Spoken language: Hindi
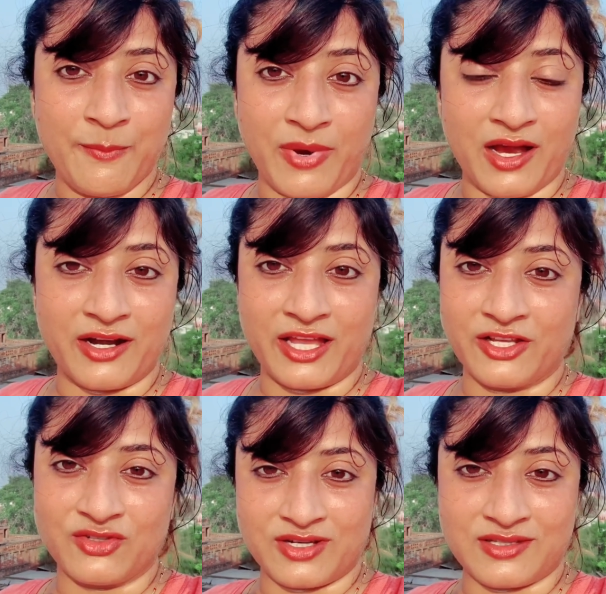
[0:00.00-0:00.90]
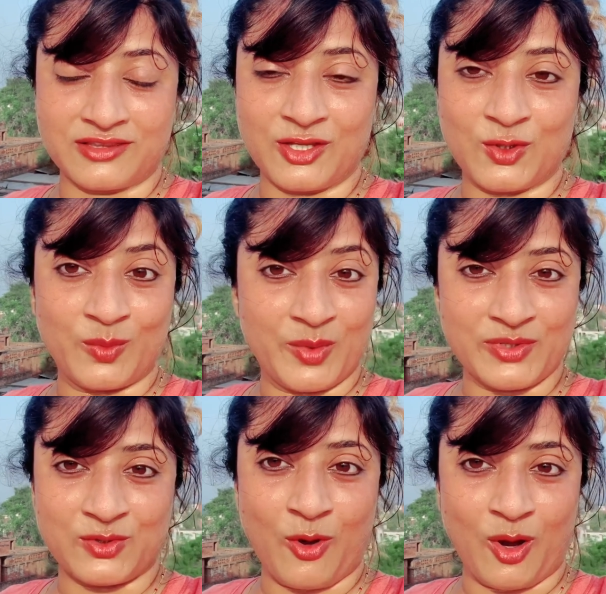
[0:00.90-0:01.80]
बाहर नहीं जा सकते तो मेरे
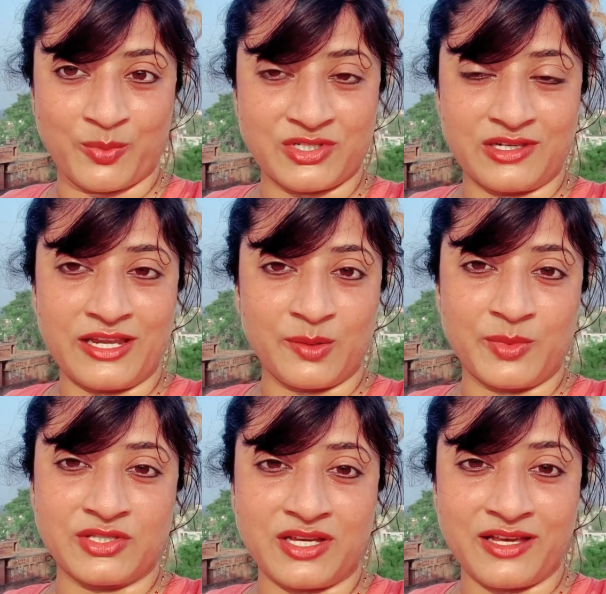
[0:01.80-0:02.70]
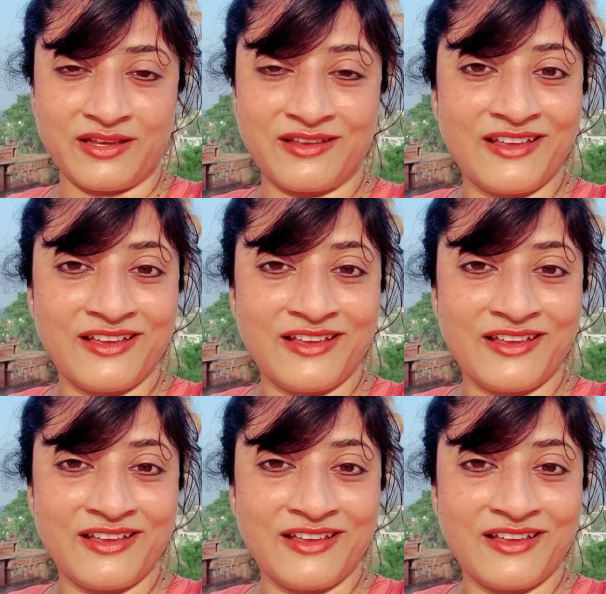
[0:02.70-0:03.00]
पास कोई ऑप्शन नहीं बचा है